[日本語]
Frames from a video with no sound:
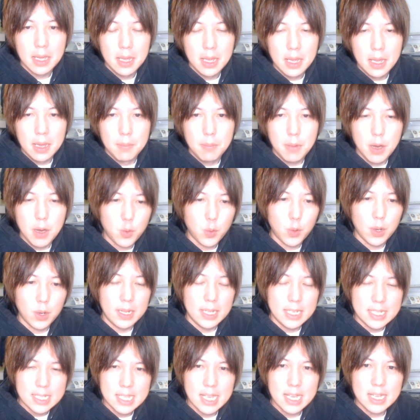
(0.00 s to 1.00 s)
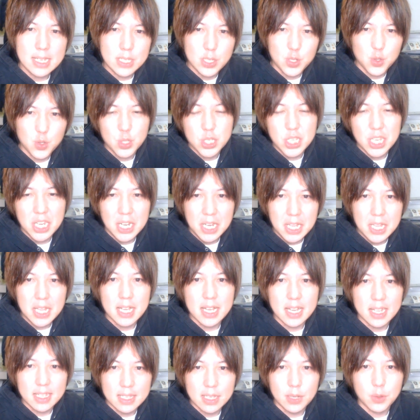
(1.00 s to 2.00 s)
まあ、これリサーチをしきれな
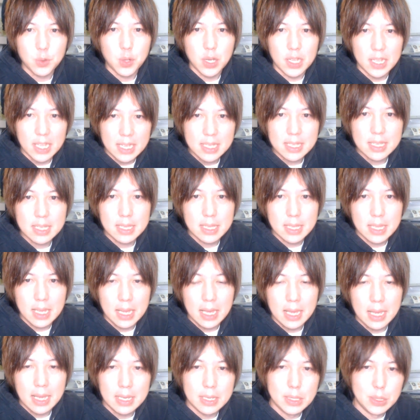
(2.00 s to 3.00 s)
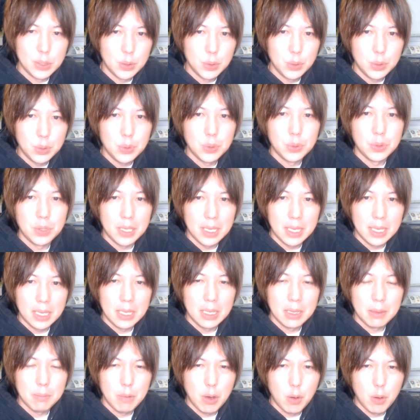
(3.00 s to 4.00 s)
かったのかなっていうふうに、
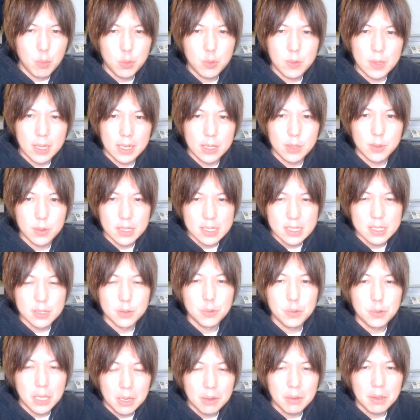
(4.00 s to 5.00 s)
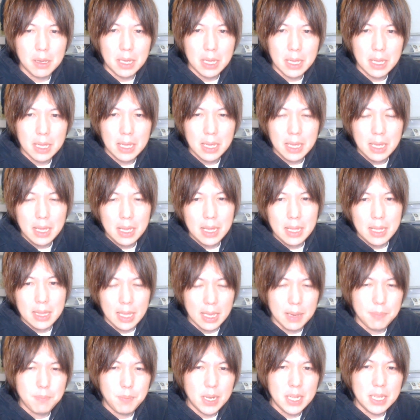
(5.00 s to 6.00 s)
ま思ったりとかするんだよね。で
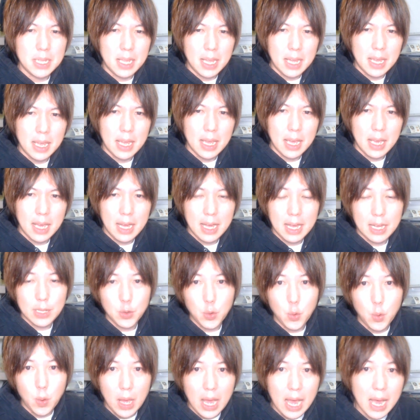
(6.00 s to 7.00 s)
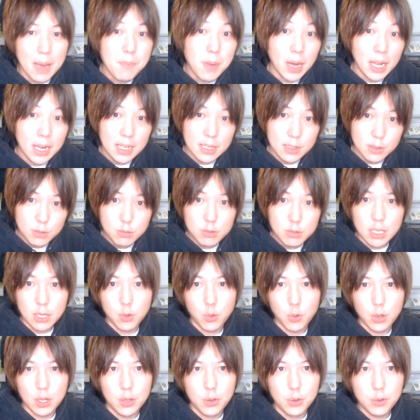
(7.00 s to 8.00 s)
やっぱりねあのアパレルって
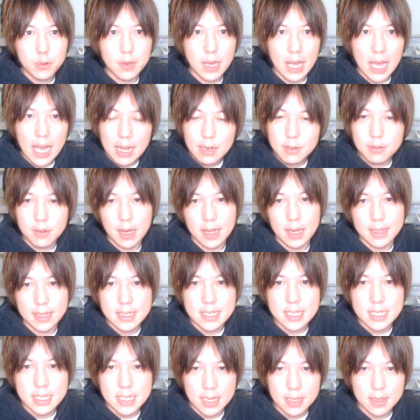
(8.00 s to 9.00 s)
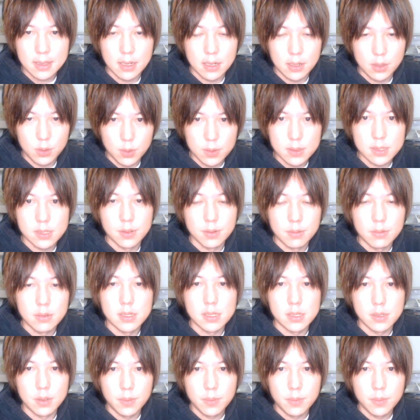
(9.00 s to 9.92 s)
これよくある話だったりとかするんですよ。